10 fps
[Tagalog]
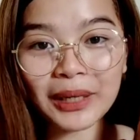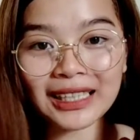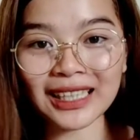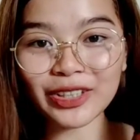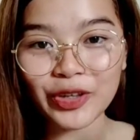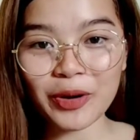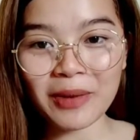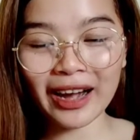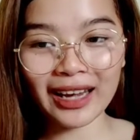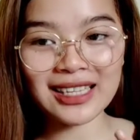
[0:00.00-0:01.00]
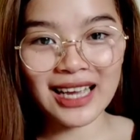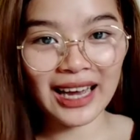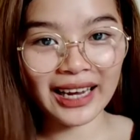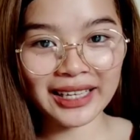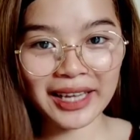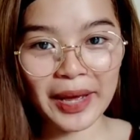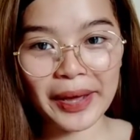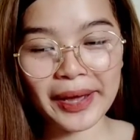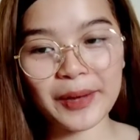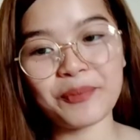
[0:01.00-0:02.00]
paningin nyo bagay sa akin,
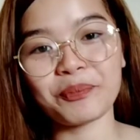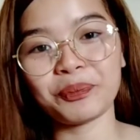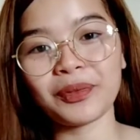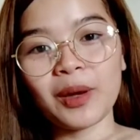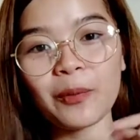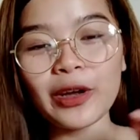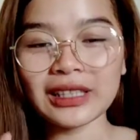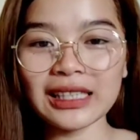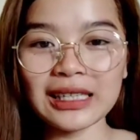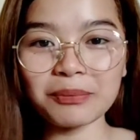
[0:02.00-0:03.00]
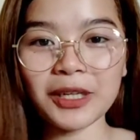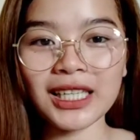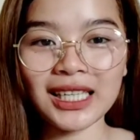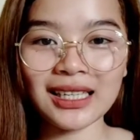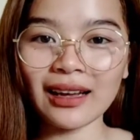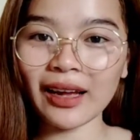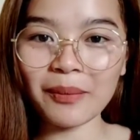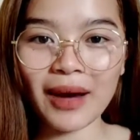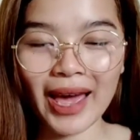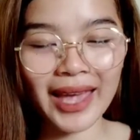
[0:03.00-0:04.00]
eh, pwede din paningin ng
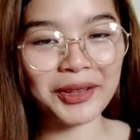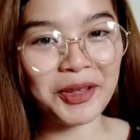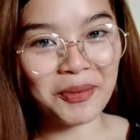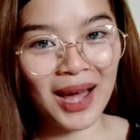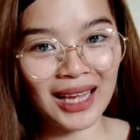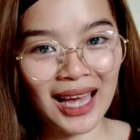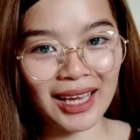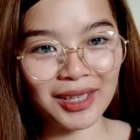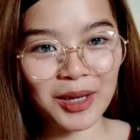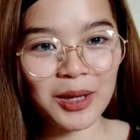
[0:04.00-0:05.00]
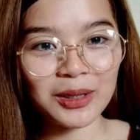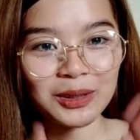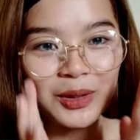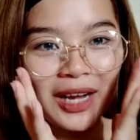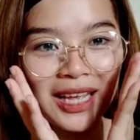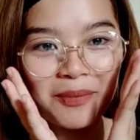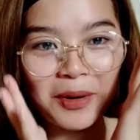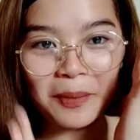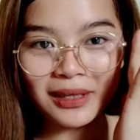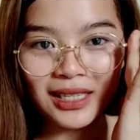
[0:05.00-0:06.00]
iba eh hindi bagay. So, ayan,
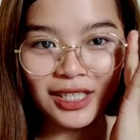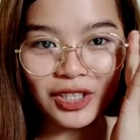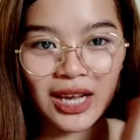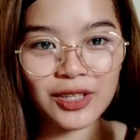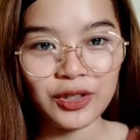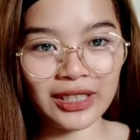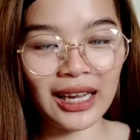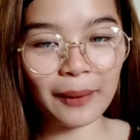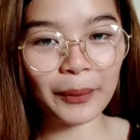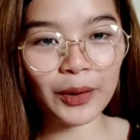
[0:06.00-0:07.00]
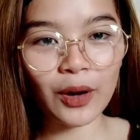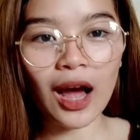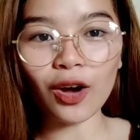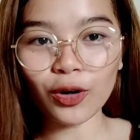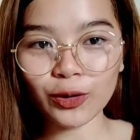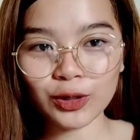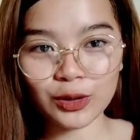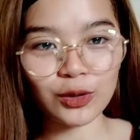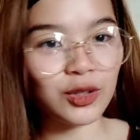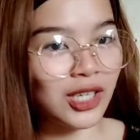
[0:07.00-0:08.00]
pagpasensyahan nyo na. Pero ako,
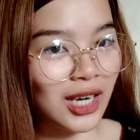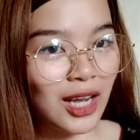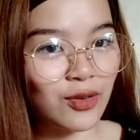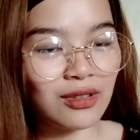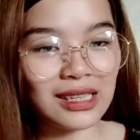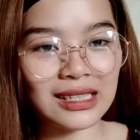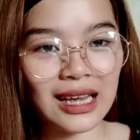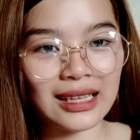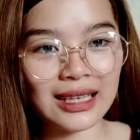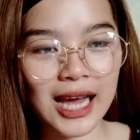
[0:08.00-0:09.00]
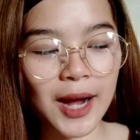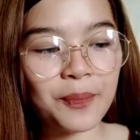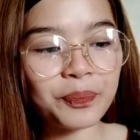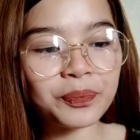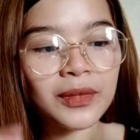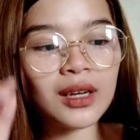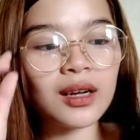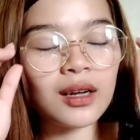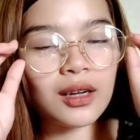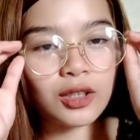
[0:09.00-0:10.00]
gusto ko siya, yung design niya.
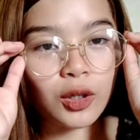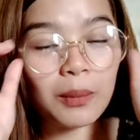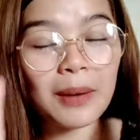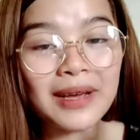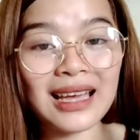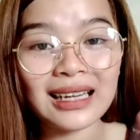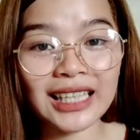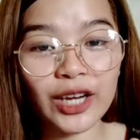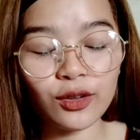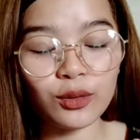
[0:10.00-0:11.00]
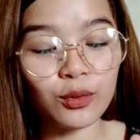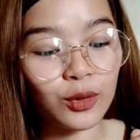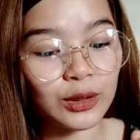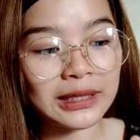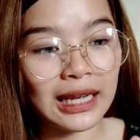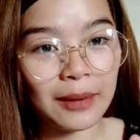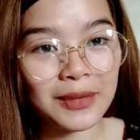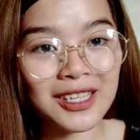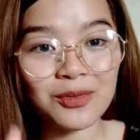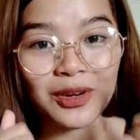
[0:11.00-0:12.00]
Mamaya na tayo tumungo sa
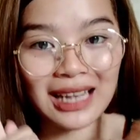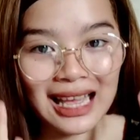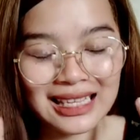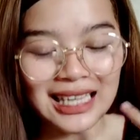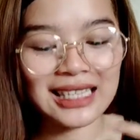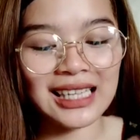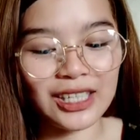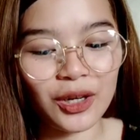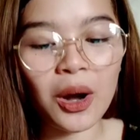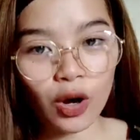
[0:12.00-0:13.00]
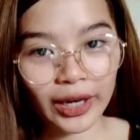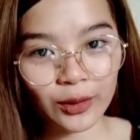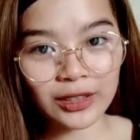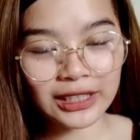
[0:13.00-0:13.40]
mismong glasses, ano? Okay,